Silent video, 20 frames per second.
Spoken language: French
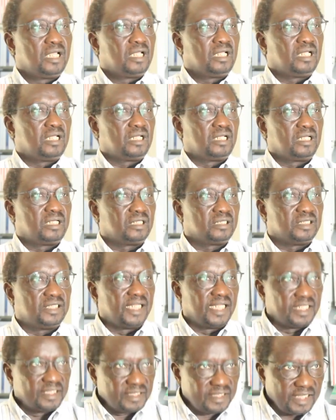euh,
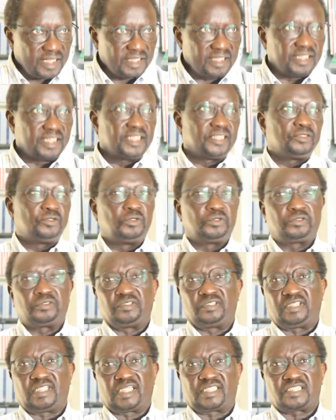d'intégrer
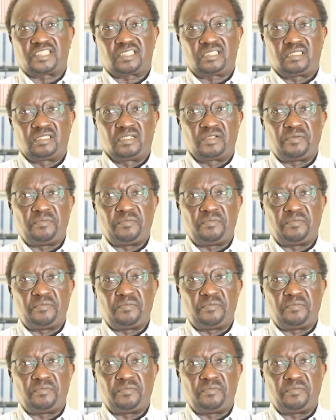d'autres textes.